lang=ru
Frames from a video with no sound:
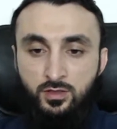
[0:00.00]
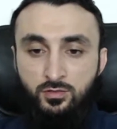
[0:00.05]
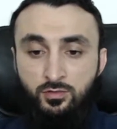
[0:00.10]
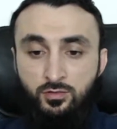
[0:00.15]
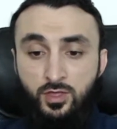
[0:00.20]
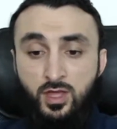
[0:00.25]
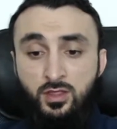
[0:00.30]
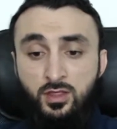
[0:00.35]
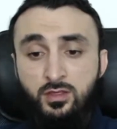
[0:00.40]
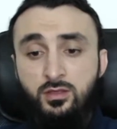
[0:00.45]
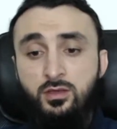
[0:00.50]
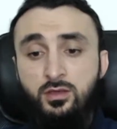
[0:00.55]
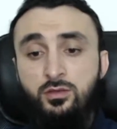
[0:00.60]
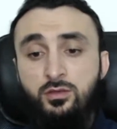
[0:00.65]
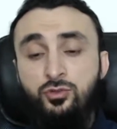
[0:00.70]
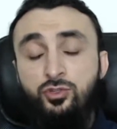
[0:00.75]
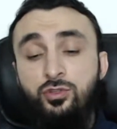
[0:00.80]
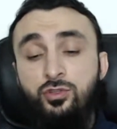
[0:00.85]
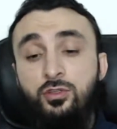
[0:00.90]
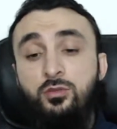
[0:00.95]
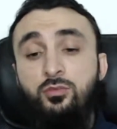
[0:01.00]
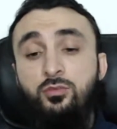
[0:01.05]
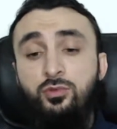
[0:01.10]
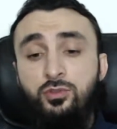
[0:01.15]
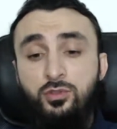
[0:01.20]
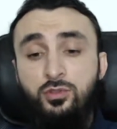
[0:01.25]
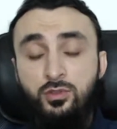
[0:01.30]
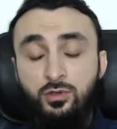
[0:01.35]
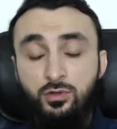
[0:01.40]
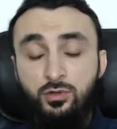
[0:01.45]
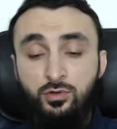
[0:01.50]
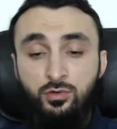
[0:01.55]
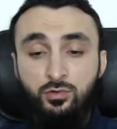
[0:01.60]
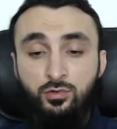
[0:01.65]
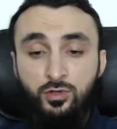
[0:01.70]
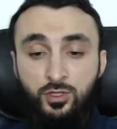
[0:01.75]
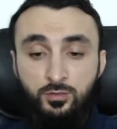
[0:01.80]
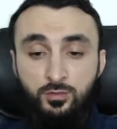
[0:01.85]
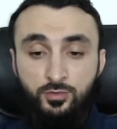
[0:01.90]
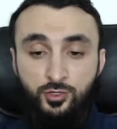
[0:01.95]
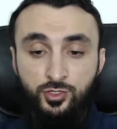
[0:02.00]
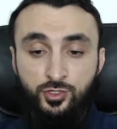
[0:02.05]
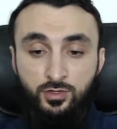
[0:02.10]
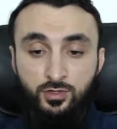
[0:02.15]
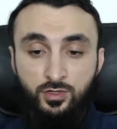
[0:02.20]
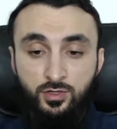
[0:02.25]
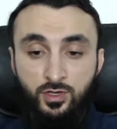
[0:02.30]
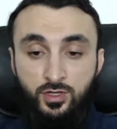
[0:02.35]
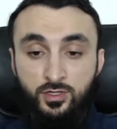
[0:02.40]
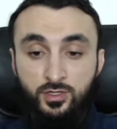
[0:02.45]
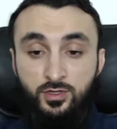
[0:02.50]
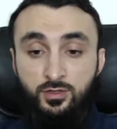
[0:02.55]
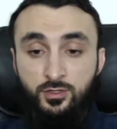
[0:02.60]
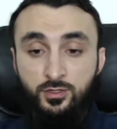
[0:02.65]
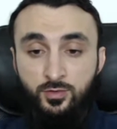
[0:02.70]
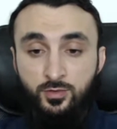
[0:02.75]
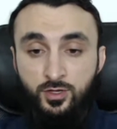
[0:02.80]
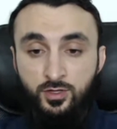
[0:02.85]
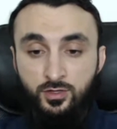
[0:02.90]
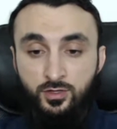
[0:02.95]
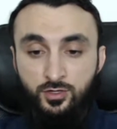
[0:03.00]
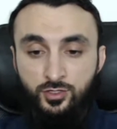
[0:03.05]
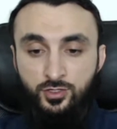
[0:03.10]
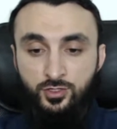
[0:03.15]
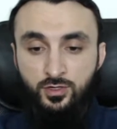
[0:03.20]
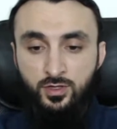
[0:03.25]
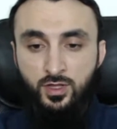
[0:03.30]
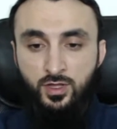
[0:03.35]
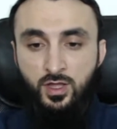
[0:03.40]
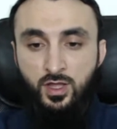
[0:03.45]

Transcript: Ну, я надеюсь, что не будет никакого кипиша. Не хотелось бы, конечно.